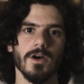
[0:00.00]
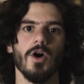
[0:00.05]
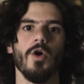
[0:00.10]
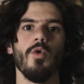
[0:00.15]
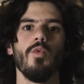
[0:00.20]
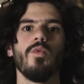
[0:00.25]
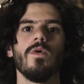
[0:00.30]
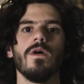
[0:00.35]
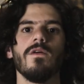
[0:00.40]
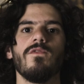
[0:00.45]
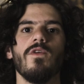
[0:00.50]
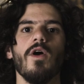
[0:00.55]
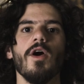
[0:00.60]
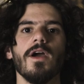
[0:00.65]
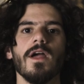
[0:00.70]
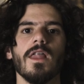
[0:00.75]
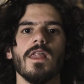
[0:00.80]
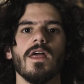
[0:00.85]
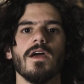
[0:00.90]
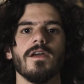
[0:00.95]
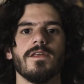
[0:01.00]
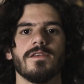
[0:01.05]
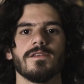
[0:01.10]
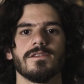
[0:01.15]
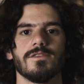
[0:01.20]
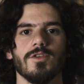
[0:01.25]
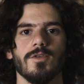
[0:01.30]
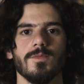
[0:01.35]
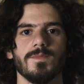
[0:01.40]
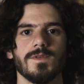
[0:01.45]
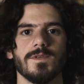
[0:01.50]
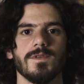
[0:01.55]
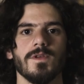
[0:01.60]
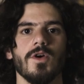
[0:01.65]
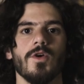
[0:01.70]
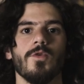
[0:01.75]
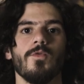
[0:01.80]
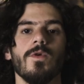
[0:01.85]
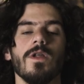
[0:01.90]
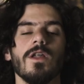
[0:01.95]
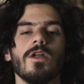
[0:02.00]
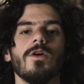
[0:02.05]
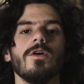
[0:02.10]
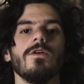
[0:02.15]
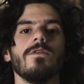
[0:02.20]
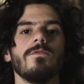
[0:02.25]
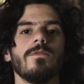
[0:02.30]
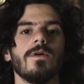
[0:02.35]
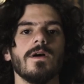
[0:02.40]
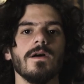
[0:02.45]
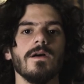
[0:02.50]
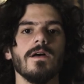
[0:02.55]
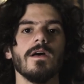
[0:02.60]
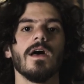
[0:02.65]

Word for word: هو فوكال لينث ستوبس واللي هو